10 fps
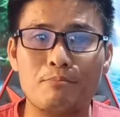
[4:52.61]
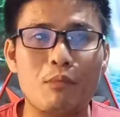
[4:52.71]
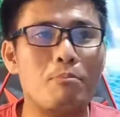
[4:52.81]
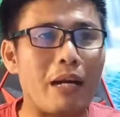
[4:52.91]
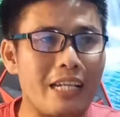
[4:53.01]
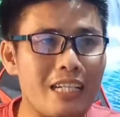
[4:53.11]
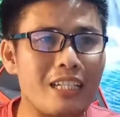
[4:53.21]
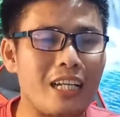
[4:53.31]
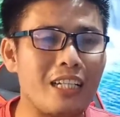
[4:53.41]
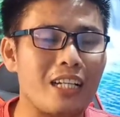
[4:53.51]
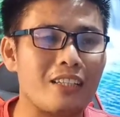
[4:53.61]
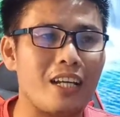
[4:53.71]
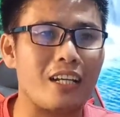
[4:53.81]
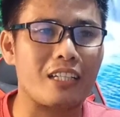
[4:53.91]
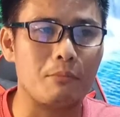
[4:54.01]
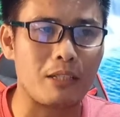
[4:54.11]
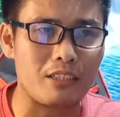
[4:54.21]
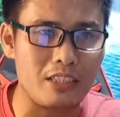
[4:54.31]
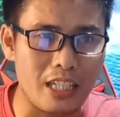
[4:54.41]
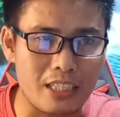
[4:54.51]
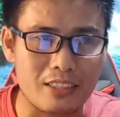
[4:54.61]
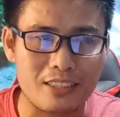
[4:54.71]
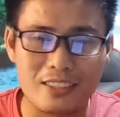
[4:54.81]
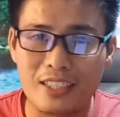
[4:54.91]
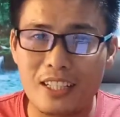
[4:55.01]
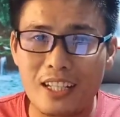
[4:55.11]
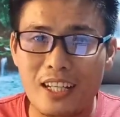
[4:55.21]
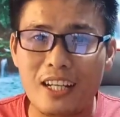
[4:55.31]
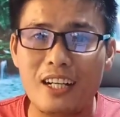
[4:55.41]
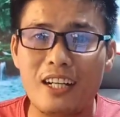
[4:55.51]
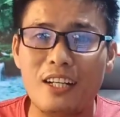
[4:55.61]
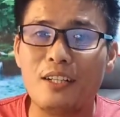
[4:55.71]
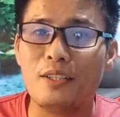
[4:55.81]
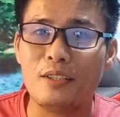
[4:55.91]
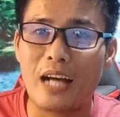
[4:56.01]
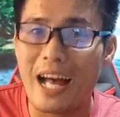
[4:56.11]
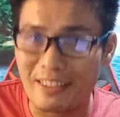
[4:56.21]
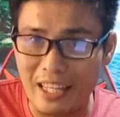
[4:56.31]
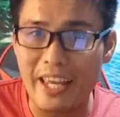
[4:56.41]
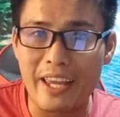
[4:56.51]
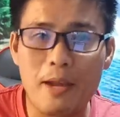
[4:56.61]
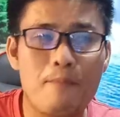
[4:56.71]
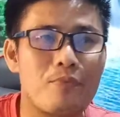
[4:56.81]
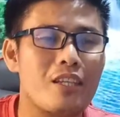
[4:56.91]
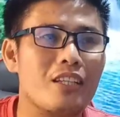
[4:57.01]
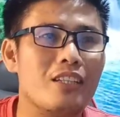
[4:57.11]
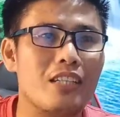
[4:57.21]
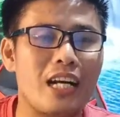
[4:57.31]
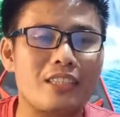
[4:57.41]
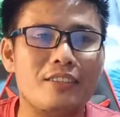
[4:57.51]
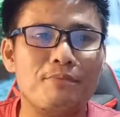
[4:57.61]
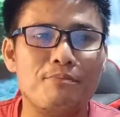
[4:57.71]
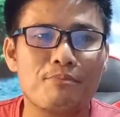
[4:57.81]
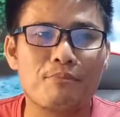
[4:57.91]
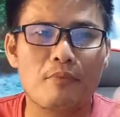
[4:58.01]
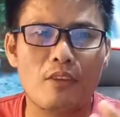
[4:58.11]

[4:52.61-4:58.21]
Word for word: membandingkan antara kematian uh, AT dengan